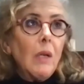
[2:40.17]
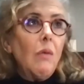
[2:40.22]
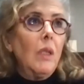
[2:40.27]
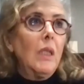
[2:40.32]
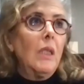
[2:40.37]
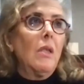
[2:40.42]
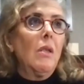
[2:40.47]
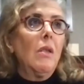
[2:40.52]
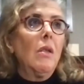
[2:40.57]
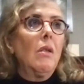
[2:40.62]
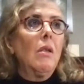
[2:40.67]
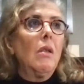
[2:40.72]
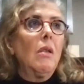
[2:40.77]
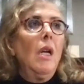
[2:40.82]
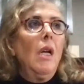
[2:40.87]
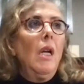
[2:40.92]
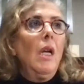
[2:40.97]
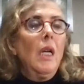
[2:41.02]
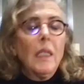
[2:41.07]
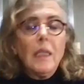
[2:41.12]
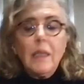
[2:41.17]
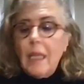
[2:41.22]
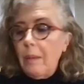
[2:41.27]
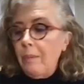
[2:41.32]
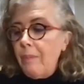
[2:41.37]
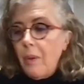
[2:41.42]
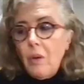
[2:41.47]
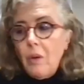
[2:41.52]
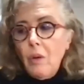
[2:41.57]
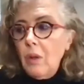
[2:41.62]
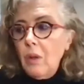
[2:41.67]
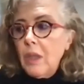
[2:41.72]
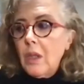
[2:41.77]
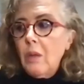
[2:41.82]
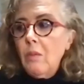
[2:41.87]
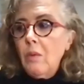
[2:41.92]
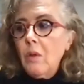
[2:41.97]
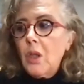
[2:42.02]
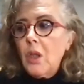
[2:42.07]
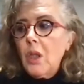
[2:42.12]
encuentro, tampoco
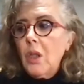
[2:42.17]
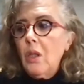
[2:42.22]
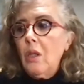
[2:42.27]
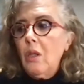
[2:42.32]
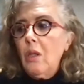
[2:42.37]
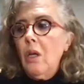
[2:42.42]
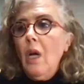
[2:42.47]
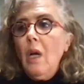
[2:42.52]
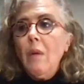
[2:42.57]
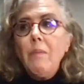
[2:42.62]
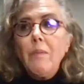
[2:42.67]
encuentro mucho.